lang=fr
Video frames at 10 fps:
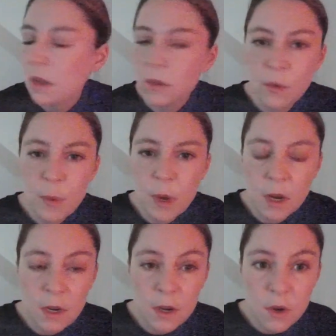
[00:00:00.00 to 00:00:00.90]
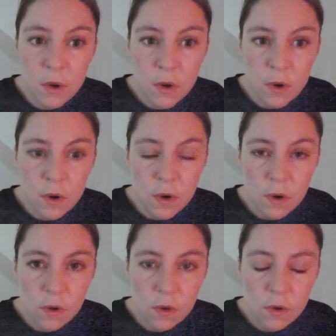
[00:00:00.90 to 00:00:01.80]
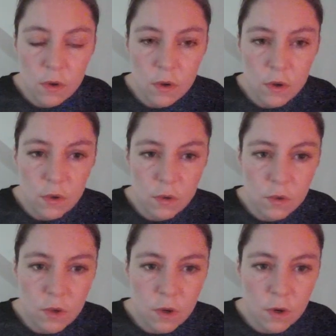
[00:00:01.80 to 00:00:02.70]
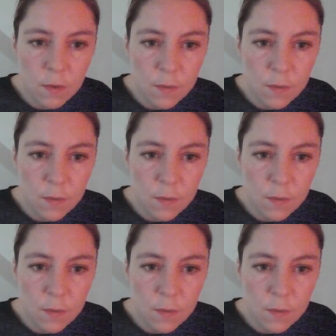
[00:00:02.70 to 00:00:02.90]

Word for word: de parler euh, toute seule.